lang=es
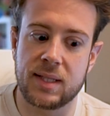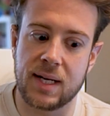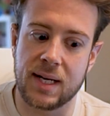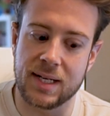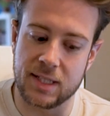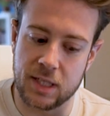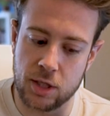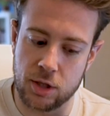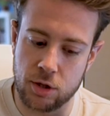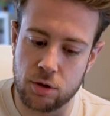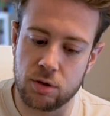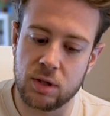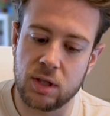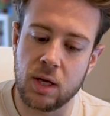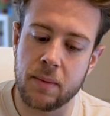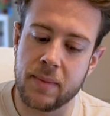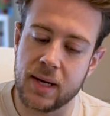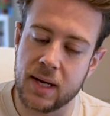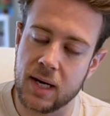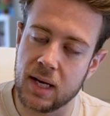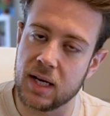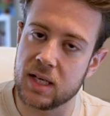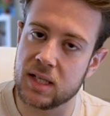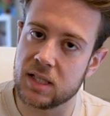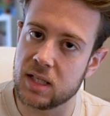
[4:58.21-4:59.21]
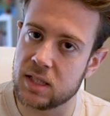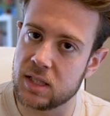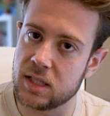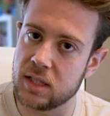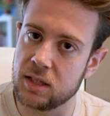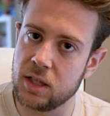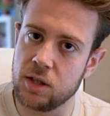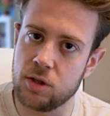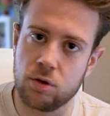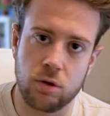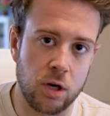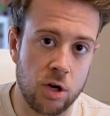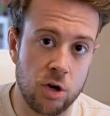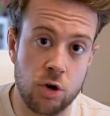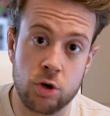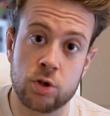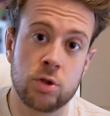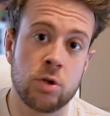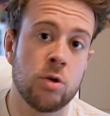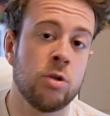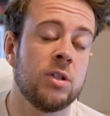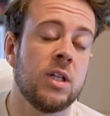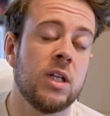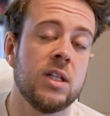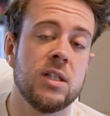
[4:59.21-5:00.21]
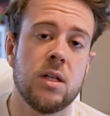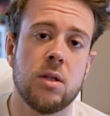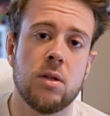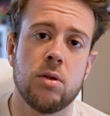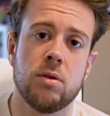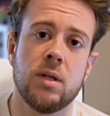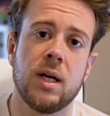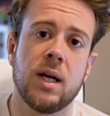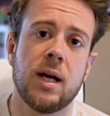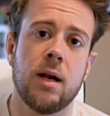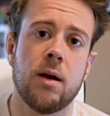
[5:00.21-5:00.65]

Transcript: transición también en ese sentido, que no es solo transición de